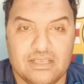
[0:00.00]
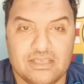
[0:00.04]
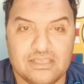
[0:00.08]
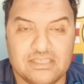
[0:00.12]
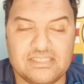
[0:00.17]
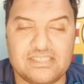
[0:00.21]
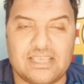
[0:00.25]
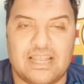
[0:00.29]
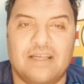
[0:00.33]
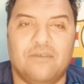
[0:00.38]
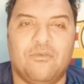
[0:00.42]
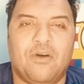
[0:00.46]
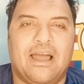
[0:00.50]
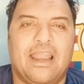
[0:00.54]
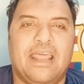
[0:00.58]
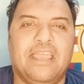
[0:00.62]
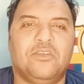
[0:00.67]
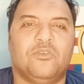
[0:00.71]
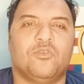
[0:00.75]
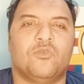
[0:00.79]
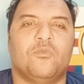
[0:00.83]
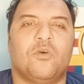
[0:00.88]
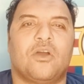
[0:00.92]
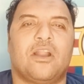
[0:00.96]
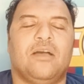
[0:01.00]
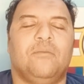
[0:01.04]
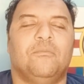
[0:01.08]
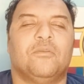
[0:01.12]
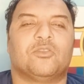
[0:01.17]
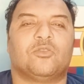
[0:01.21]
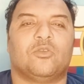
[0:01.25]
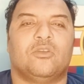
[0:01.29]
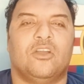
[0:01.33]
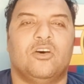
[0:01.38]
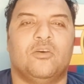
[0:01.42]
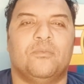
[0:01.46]
السلام عليكم ورحمة
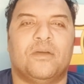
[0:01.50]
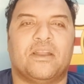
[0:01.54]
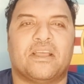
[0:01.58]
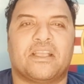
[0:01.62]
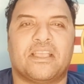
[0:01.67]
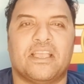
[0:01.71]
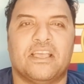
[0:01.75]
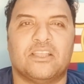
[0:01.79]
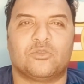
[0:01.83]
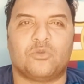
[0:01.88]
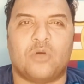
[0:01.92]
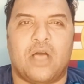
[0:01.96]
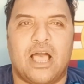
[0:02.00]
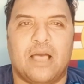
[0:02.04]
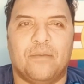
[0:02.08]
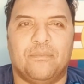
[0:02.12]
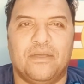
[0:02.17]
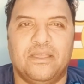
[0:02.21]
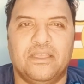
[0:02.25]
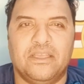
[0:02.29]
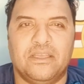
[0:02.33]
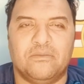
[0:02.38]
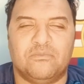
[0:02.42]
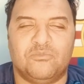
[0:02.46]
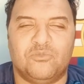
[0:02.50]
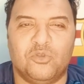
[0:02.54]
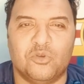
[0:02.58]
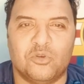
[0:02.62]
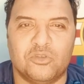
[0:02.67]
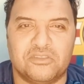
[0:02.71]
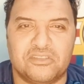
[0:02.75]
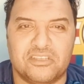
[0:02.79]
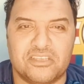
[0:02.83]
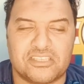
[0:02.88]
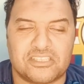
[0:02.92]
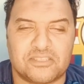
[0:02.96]
الله وبركاته حبايب
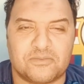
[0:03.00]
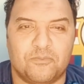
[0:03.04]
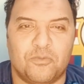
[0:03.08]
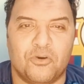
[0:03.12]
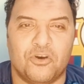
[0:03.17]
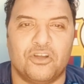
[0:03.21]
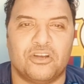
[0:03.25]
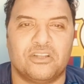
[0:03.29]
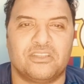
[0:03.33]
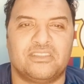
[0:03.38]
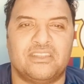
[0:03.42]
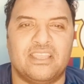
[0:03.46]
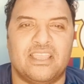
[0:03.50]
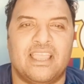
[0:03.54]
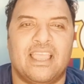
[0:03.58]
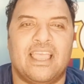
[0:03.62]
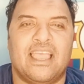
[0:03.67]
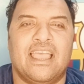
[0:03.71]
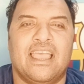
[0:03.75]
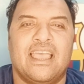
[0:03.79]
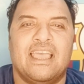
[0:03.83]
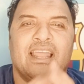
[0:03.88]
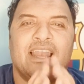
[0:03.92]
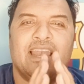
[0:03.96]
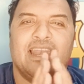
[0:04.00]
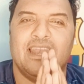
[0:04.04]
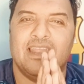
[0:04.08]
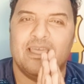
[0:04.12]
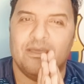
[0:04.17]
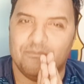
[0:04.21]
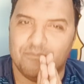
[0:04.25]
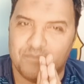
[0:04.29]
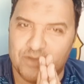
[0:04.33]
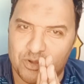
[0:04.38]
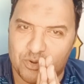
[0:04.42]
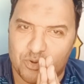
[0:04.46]
دود سبورت أهلا
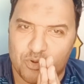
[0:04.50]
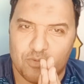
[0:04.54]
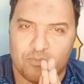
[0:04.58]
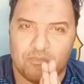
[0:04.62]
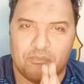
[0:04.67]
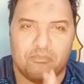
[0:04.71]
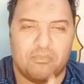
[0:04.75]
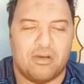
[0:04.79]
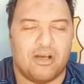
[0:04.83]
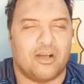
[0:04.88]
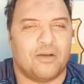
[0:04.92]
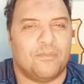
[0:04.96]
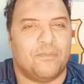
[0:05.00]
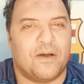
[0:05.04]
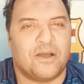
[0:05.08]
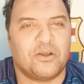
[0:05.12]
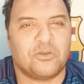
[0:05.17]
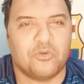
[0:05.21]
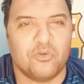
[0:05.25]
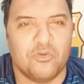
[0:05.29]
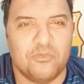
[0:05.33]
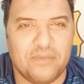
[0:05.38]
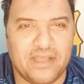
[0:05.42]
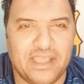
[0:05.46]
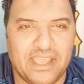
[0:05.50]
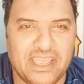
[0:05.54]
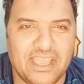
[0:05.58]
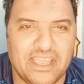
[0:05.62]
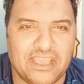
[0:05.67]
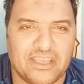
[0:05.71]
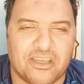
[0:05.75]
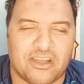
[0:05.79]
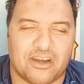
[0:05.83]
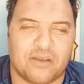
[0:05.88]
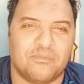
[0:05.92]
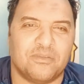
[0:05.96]
بكم أخباركم إيه
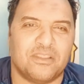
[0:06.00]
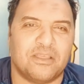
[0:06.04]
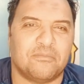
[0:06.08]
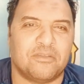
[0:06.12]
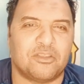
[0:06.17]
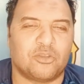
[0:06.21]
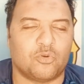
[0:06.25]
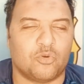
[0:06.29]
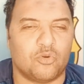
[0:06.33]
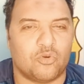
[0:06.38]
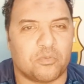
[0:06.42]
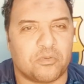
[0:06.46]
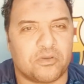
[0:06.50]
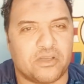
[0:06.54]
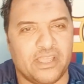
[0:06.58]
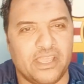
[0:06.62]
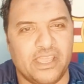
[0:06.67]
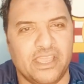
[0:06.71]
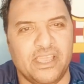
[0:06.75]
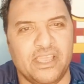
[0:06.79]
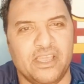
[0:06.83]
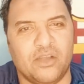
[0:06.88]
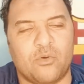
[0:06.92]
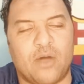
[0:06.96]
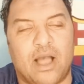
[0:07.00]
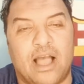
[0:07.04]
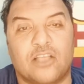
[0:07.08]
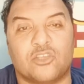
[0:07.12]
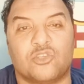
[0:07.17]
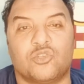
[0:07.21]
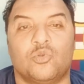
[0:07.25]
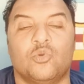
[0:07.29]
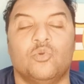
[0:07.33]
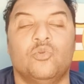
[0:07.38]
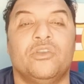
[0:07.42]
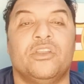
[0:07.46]
يا رب دايما تكونوا بخير
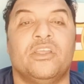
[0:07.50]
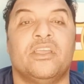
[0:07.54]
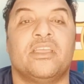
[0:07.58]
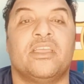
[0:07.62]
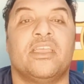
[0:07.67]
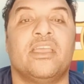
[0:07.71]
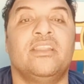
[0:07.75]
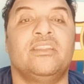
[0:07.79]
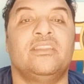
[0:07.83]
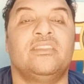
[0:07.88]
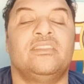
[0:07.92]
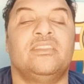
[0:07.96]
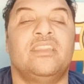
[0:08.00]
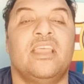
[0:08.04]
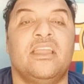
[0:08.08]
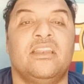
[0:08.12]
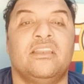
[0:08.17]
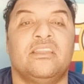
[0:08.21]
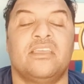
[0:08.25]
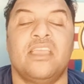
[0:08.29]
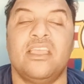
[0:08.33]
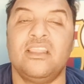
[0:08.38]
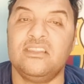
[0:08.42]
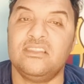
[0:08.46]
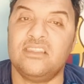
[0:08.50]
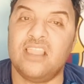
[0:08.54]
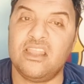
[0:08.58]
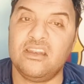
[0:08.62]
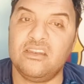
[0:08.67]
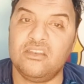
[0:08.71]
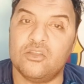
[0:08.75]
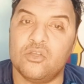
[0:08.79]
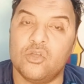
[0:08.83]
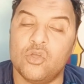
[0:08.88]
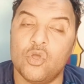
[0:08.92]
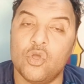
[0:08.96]
وحشتوني جدا
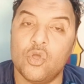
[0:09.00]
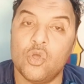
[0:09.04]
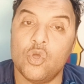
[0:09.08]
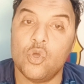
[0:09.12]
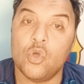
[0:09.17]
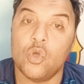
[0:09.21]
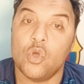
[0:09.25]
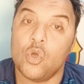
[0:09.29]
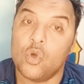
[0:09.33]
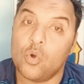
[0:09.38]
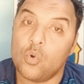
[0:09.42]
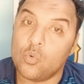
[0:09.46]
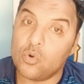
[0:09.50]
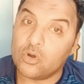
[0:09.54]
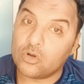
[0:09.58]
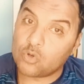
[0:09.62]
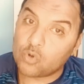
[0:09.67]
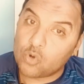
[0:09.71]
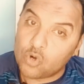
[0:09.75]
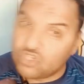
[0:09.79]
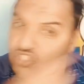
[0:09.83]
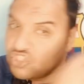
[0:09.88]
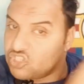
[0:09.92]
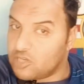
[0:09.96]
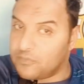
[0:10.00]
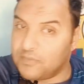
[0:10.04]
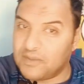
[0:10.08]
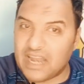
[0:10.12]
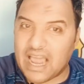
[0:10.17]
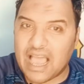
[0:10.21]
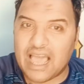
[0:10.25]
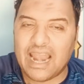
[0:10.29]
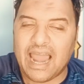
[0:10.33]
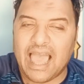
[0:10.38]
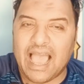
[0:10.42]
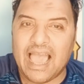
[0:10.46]
جدا ونخش بينا
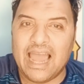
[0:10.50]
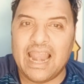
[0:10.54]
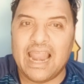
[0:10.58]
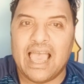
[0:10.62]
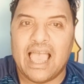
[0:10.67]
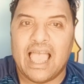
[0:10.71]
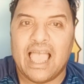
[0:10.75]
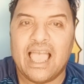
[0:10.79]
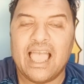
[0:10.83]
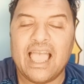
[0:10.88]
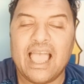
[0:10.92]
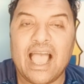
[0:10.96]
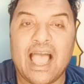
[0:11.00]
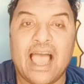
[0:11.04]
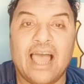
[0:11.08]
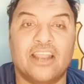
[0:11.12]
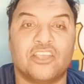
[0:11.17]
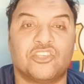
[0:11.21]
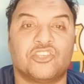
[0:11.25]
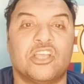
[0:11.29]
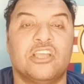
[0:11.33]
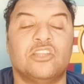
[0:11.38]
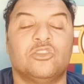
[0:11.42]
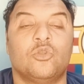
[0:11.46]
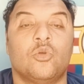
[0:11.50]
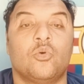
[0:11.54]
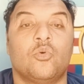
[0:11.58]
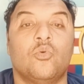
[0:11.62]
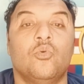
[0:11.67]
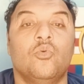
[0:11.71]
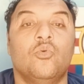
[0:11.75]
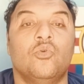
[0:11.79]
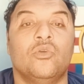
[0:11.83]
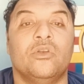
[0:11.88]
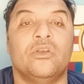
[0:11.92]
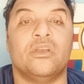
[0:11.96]
على الحلقة علشان
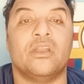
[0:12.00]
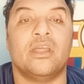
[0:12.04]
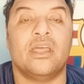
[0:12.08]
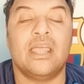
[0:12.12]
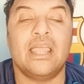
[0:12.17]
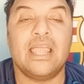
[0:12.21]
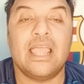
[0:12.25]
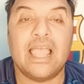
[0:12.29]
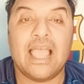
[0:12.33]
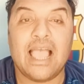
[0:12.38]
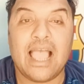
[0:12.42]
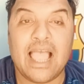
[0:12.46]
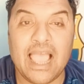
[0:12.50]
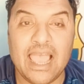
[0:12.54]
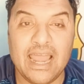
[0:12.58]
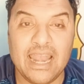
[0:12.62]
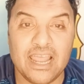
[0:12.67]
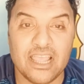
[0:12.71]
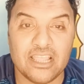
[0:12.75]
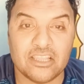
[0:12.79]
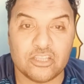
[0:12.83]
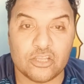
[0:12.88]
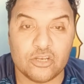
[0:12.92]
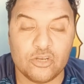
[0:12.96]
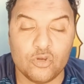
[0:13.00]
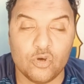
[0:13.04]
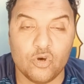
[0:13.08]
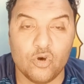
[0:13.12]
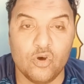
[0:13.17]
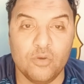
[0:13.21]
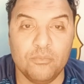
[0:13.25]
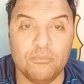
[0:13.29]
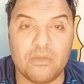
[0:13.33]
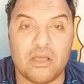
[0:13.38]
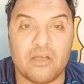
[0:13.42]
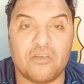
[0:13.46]
تكون حلقة
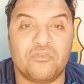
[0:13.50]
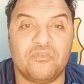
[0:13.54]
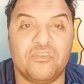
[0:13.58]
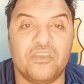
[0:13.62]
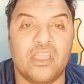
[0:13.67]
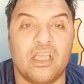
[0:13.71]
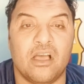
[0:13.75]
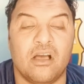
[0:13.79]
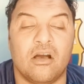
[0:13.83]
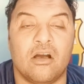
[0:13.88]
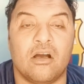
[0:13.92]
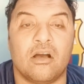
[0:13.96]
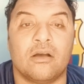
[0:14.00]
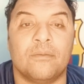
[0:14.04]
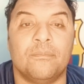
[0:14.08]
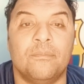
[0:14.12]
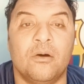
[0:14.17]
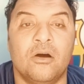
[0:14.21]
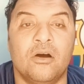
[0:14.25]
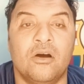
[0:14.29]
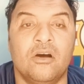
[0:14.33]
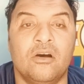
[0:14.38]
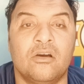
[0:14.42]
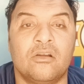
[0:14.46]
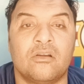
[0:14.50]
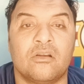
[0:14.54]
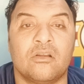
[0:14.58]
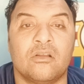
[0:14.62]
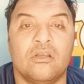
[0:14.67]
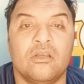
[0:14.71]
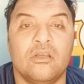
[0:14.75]
اليوم فيها أخبار